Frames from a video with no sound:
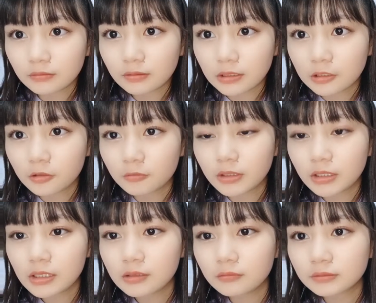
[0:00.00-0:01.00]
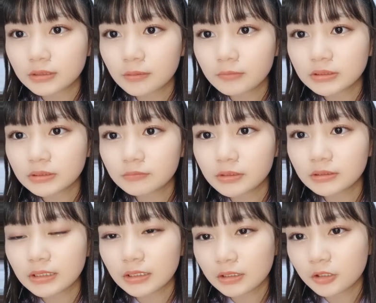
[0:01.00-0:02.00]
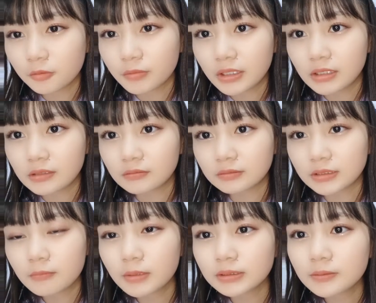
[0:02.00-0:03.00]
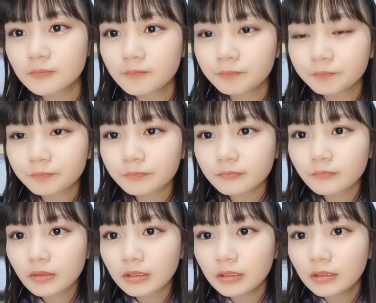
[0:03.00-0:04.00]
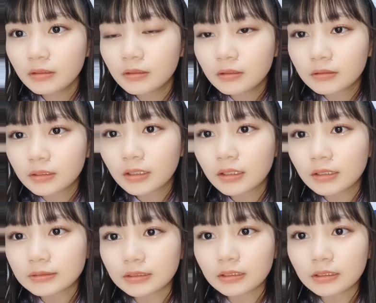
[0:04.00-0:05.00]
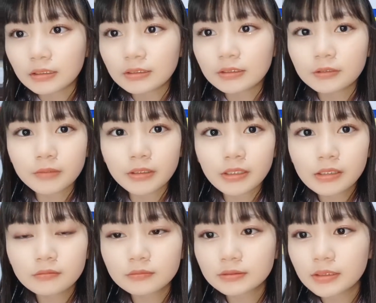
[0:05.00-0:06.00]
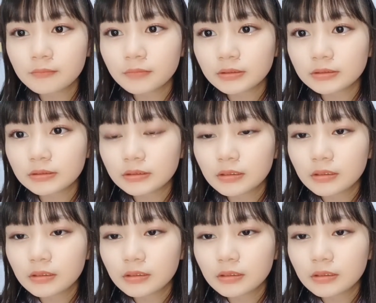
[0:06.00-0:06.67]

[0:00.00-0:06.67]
あきおめありがとうございます。みゆさん、あきおめありがとうございます。なかさん、あきおめありがとうございます。